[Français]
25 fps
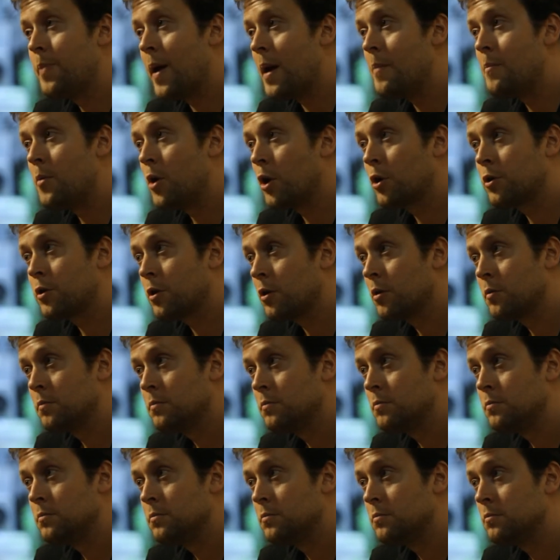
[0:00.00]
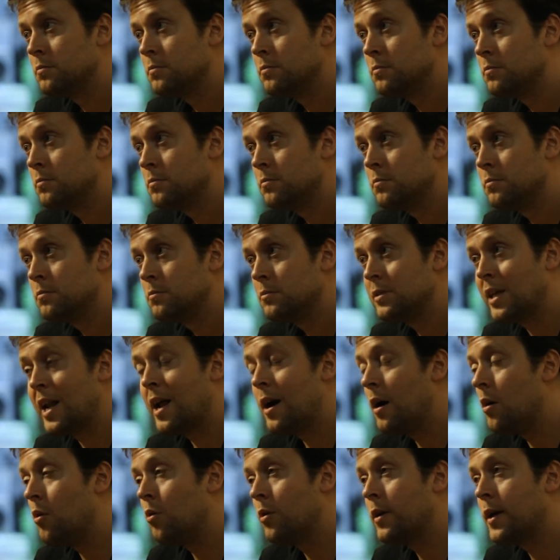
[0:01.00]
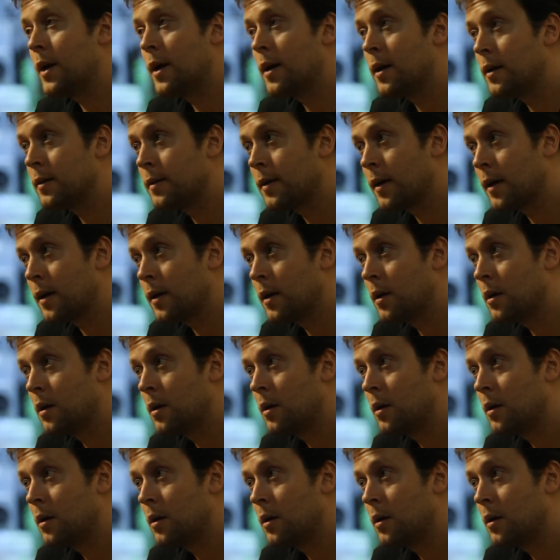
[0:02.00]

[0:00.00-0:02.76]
pas le meurtre, ça n'a aucun intérêt.